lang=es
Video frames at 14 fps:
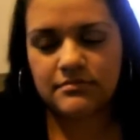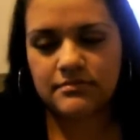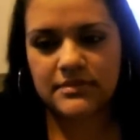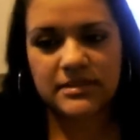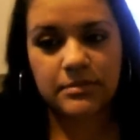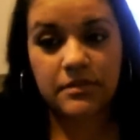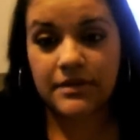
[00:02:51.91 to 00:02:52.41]

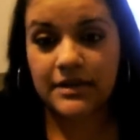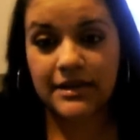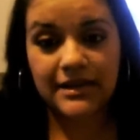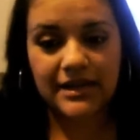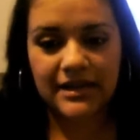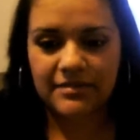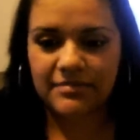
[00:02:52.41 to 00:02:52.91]
se me vienen
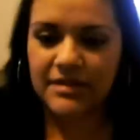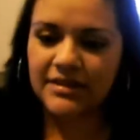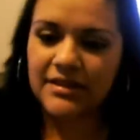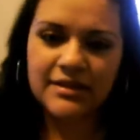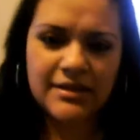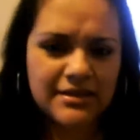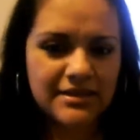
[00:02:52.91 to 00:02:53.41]
a la mente
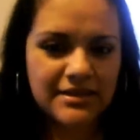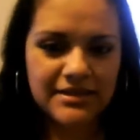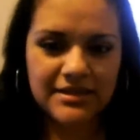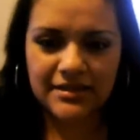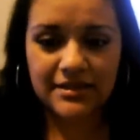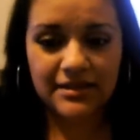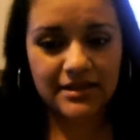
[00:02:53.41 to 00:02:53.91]
en este
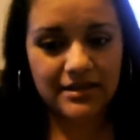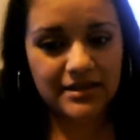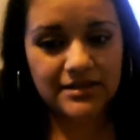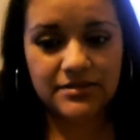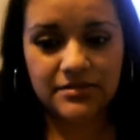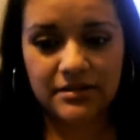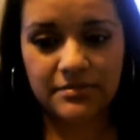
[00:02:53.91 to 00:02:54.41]
instante ellas
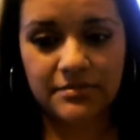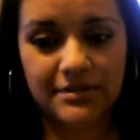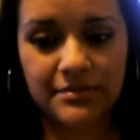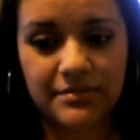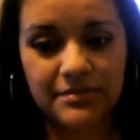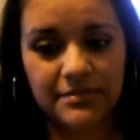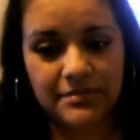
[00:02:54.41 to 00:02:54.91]
solamente.